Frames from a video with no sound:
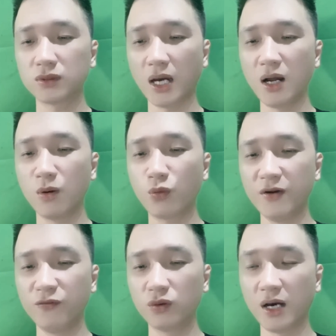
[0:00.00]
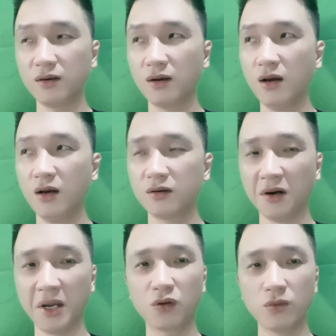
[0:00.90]
ta đồng quỳ vô tận,
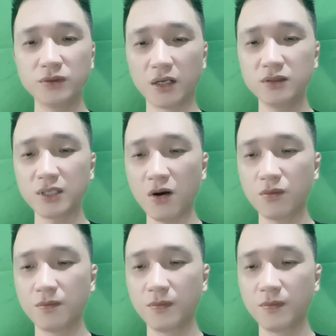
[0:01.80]
người cũng xứng sao?